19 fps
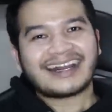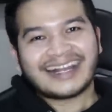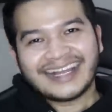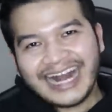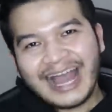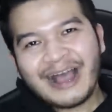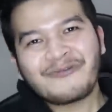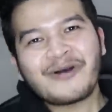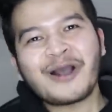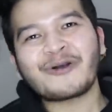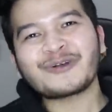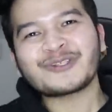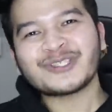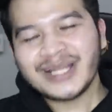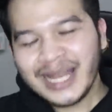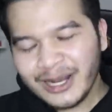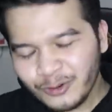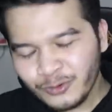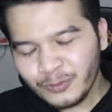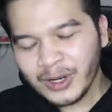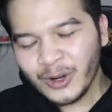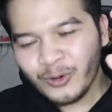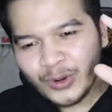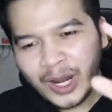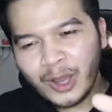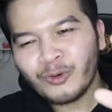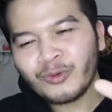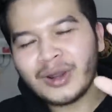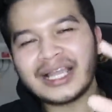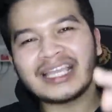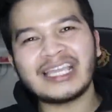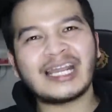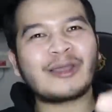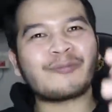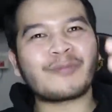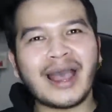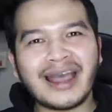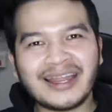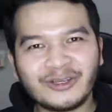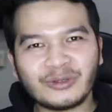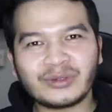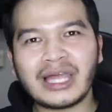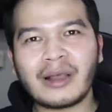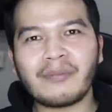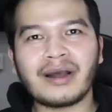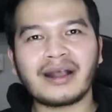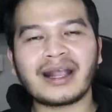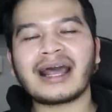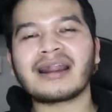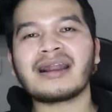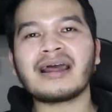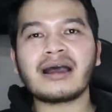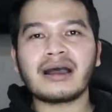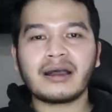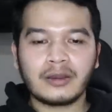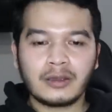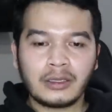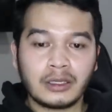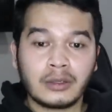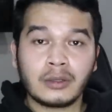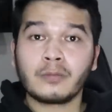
kenapa aku selalu mengulang-ulangi Repa Adi Utama karena